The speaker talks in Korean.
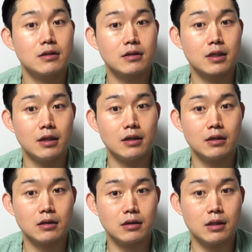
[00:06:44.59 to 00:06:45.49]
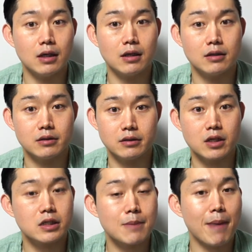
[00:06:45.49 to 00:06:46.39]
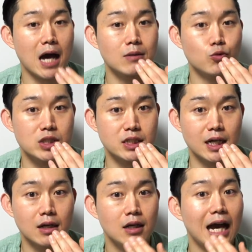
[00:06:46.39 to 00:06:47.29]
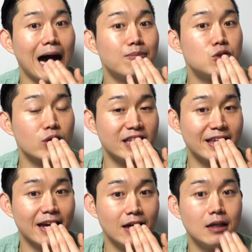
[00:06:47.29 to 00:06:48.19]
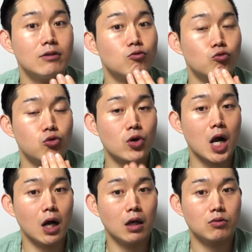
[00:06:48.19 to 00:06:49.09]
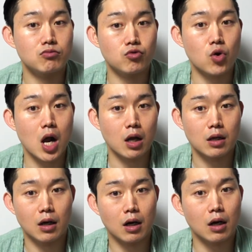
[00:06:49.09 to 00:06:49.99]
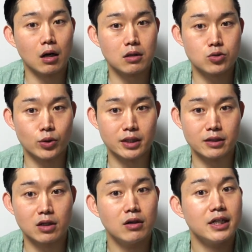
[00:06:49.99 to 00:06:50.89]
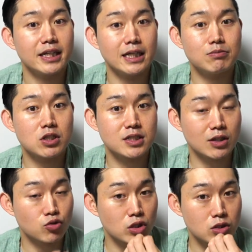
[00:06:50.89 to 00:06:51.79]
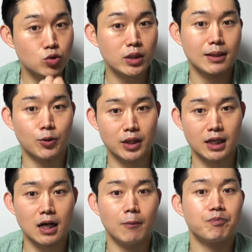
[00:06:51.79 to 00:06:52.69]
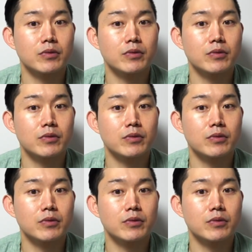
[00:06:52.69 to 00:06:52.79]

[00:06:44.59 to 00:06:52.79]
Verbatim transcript: t, d는요 이제 발음 위치가 앞쪽인데 브라, r, r 소리는요 입천장 뒤쪽이다 보니까